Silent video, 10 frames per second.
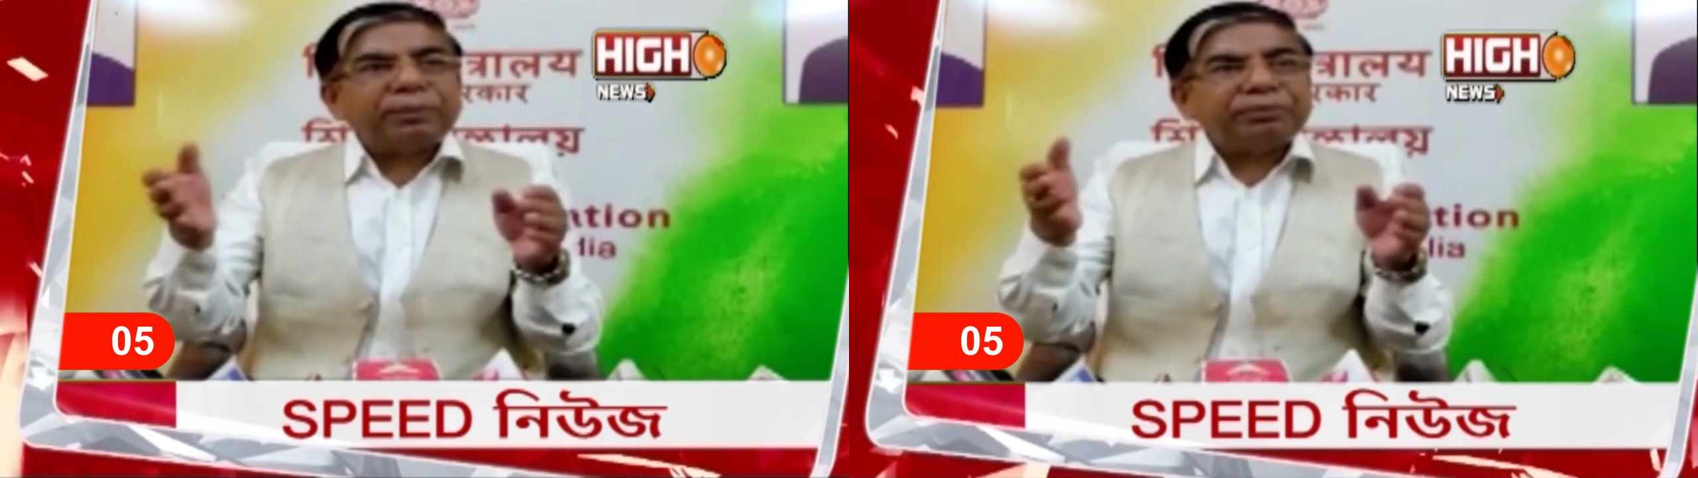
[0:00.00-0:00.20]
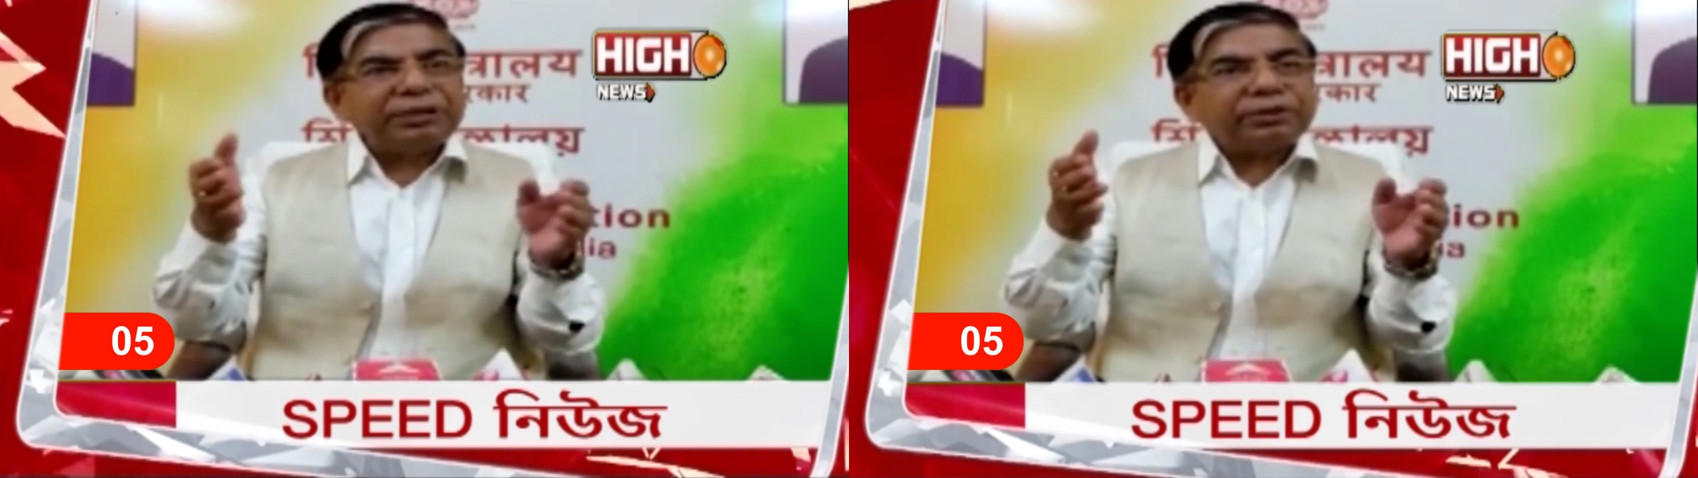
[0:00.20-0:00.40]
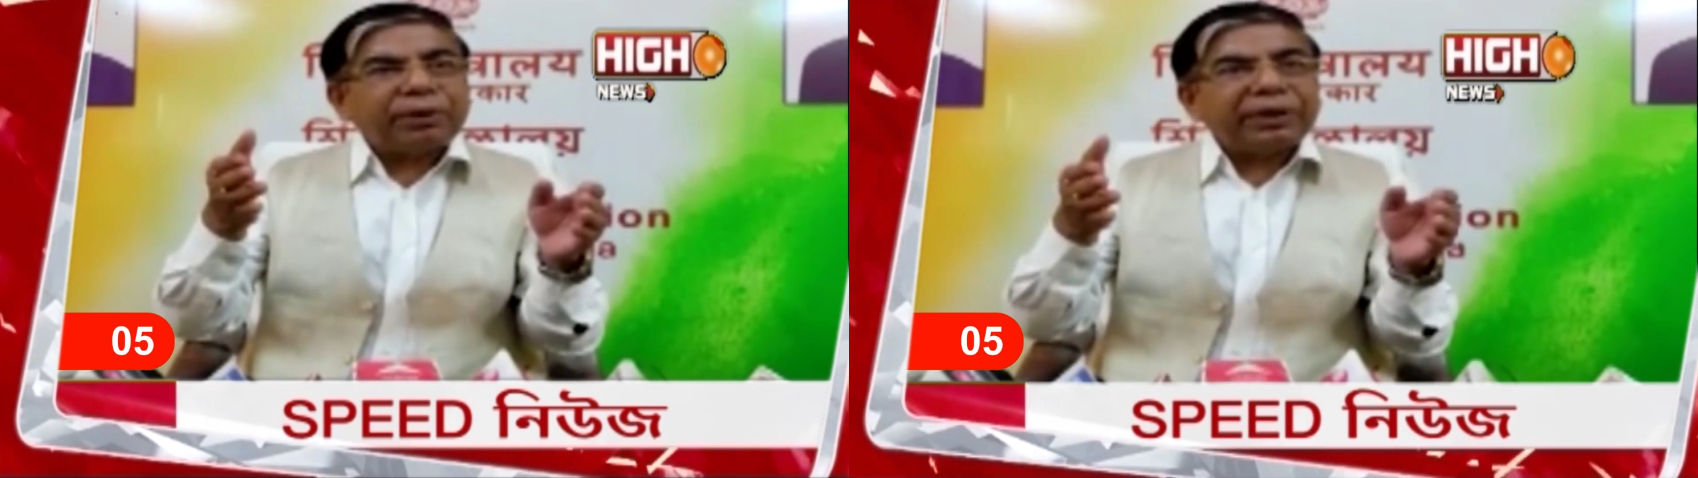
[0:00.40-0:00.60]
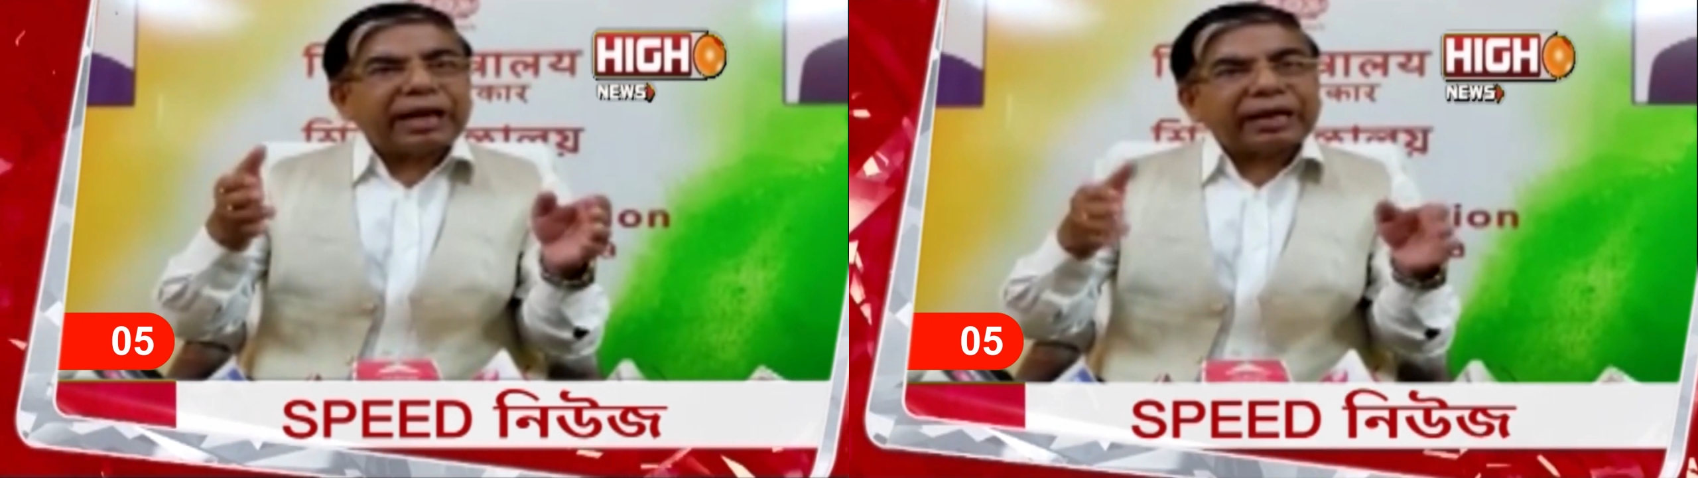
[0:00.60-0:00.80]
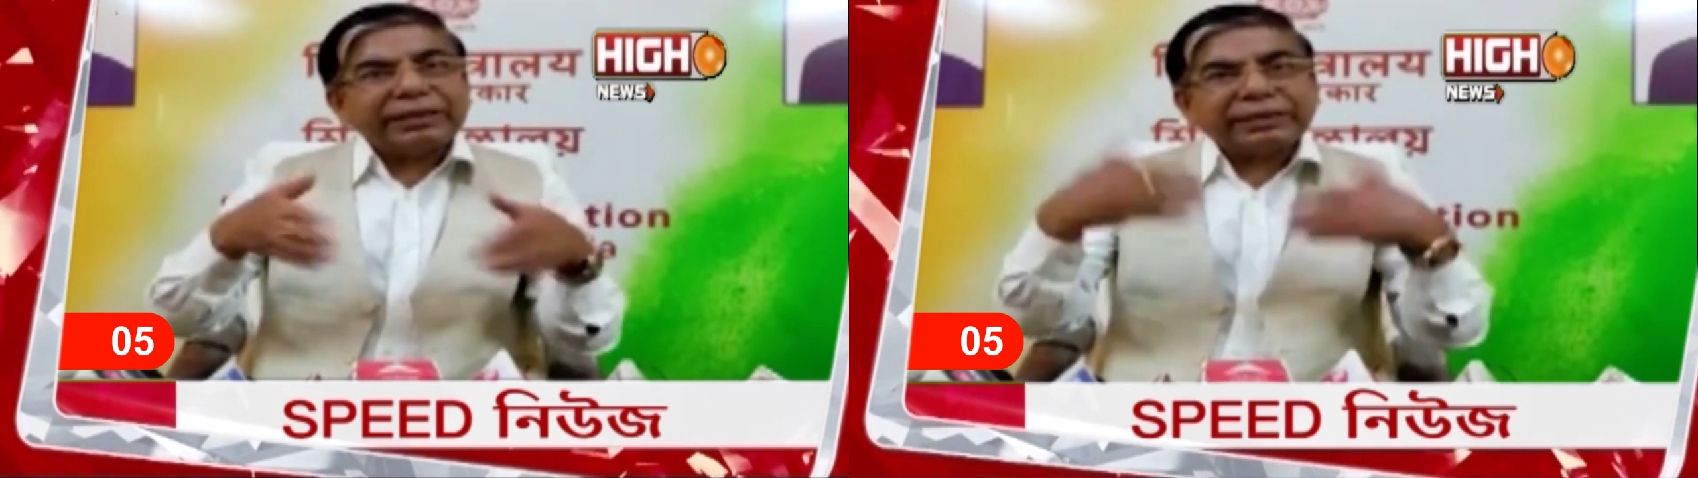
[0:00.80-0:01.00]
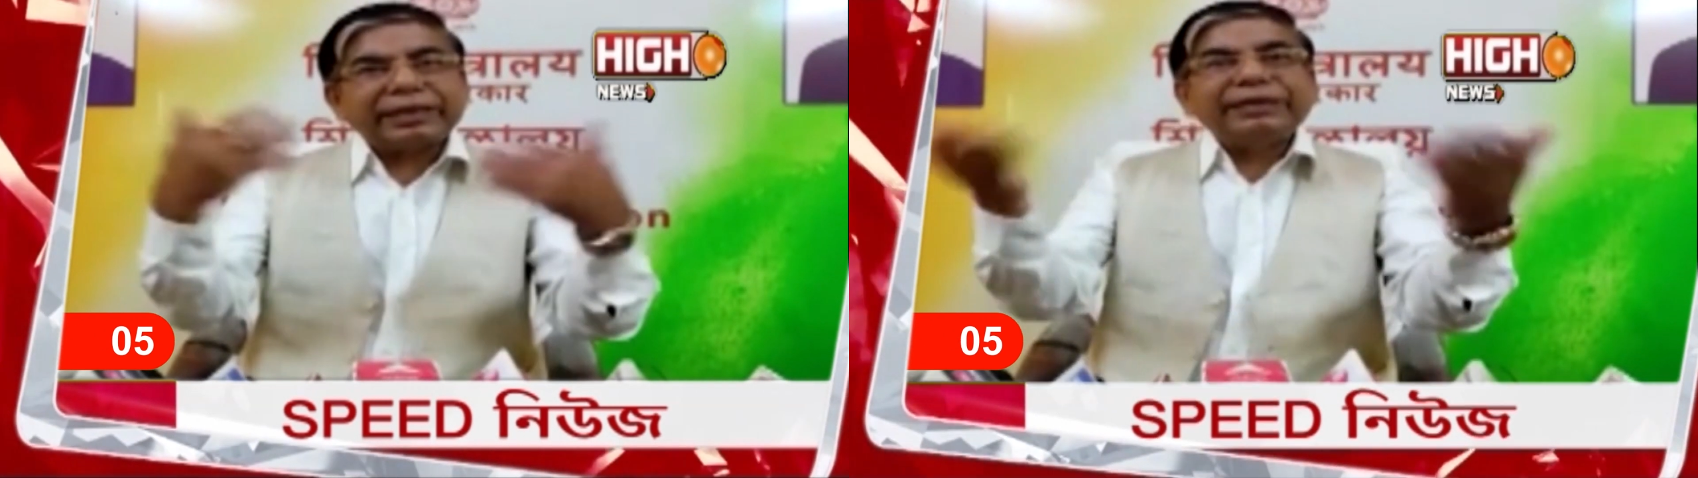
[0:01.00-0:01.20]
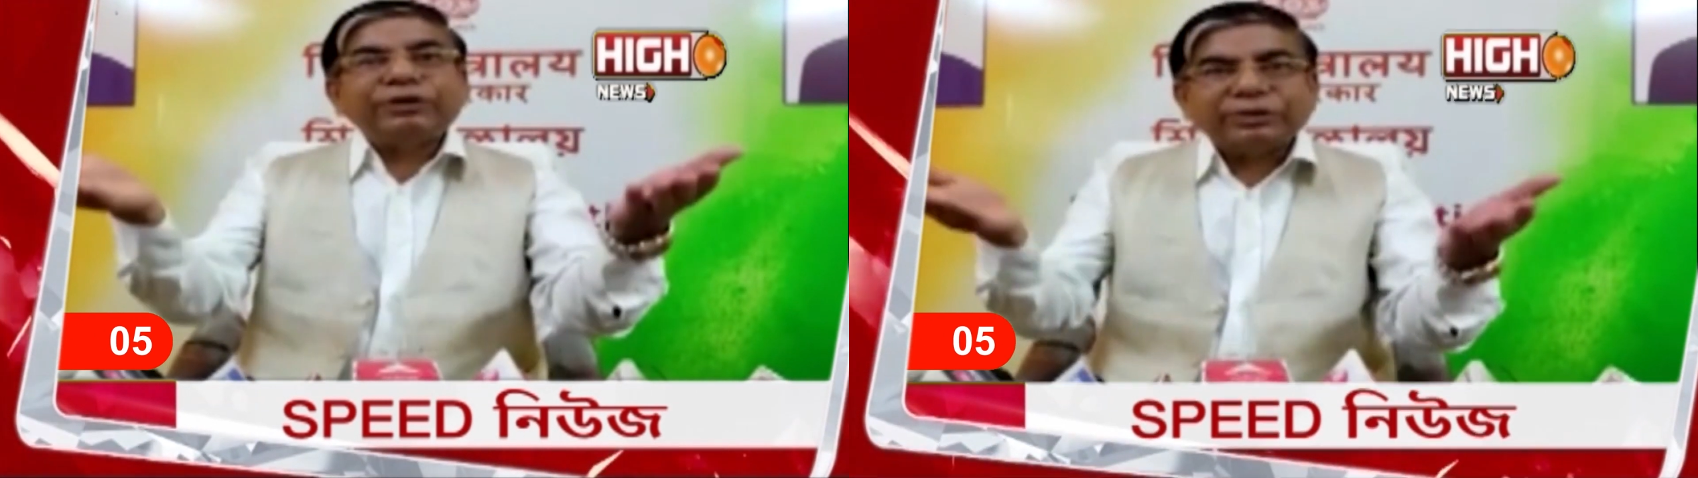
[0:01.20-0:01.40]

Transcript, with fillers: আবাস যোজনা নিয়ে মিথ্যে